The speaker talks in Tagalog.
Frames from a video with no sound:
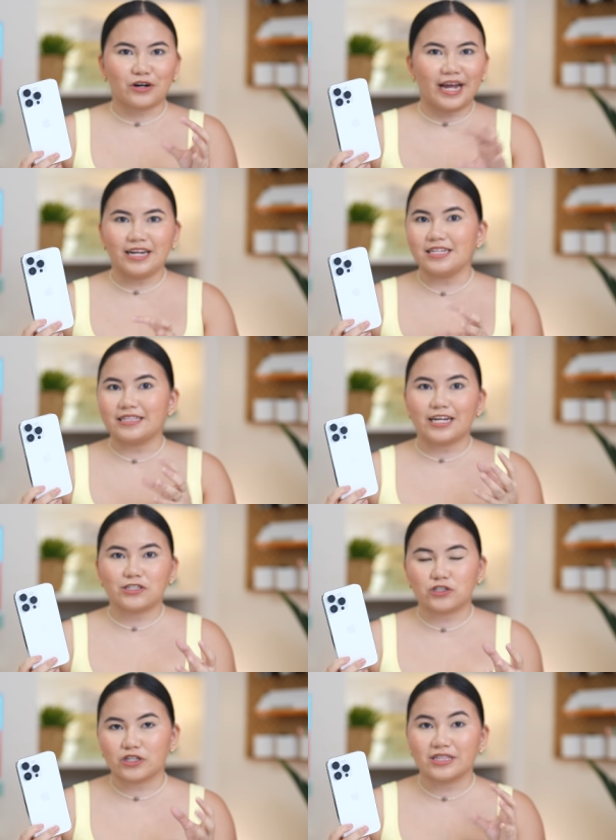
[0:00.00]
or any
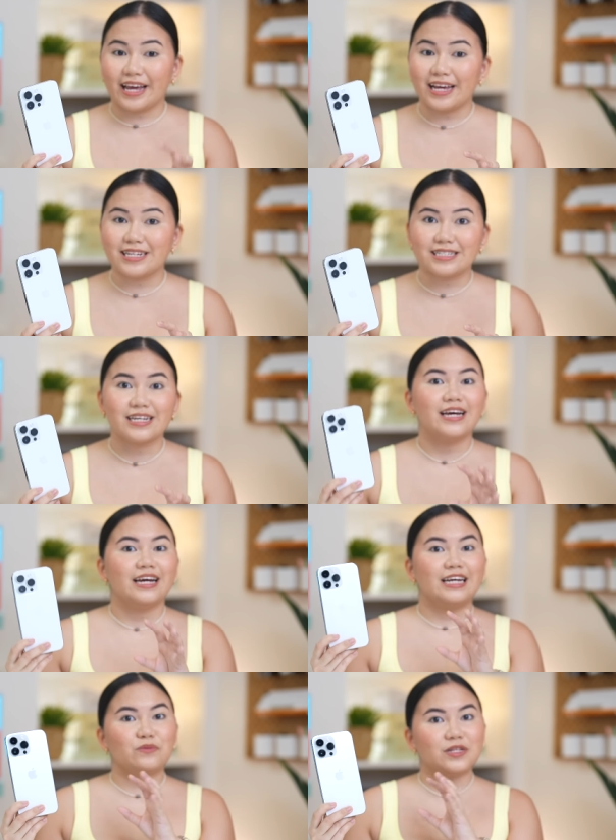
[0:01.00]
textured case,
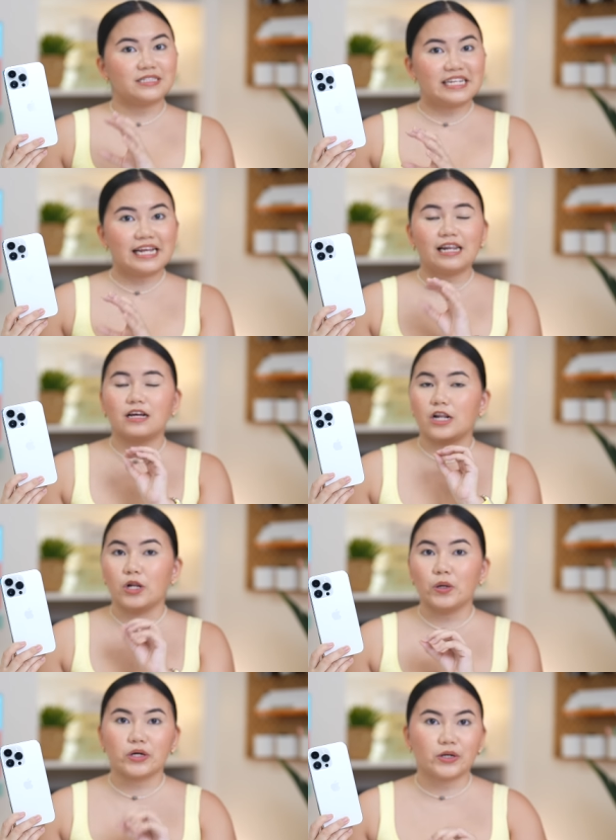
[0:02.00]
it will still look